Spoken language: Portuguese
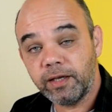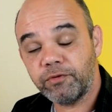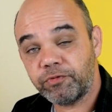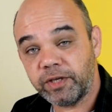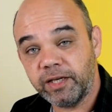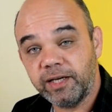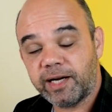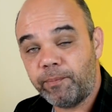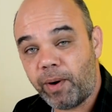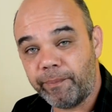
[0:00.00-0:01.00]
Enfim,
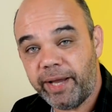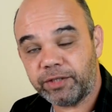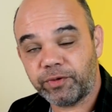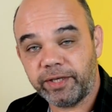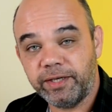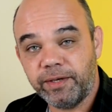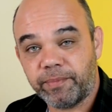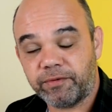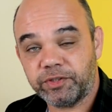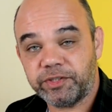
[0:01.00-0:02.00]
campo aberto aí
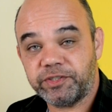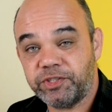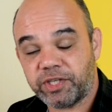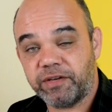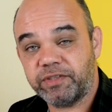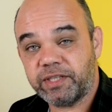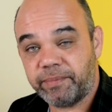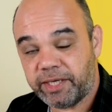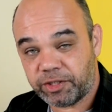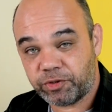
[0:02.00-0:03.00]
para você se inscrever
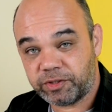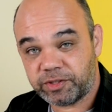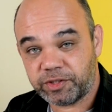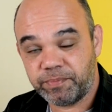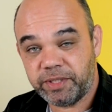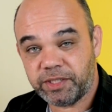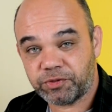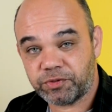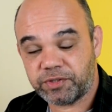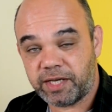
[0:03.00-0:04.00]
também nas nossas mídias
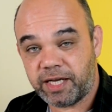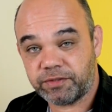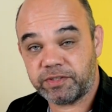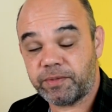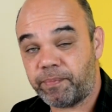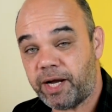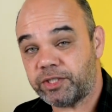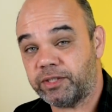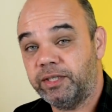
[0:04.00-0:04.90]
sociais, fazer parte